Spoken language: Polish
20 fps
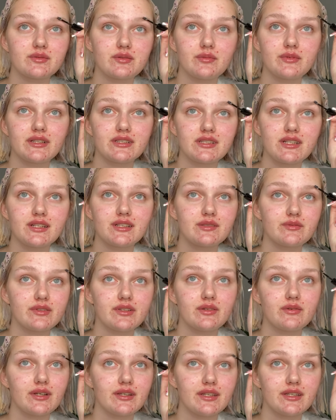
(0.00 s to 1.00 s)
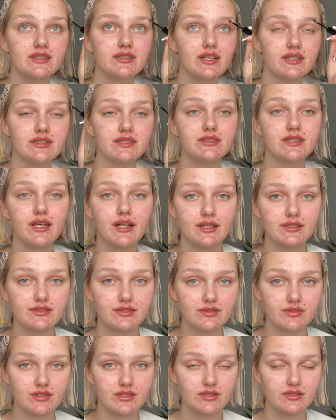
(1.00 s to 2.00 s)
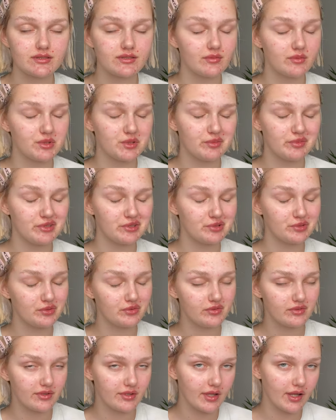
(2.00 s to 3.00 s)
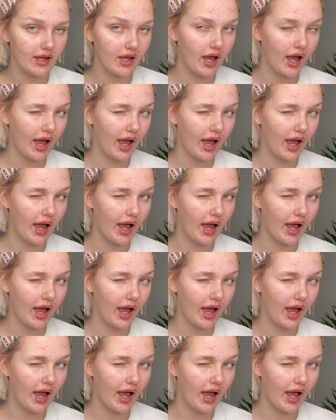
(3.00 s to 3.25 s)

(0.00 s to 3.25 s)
Mam nadzieję, że będę ładniejsza niż teraz, chociaż to może być trudne.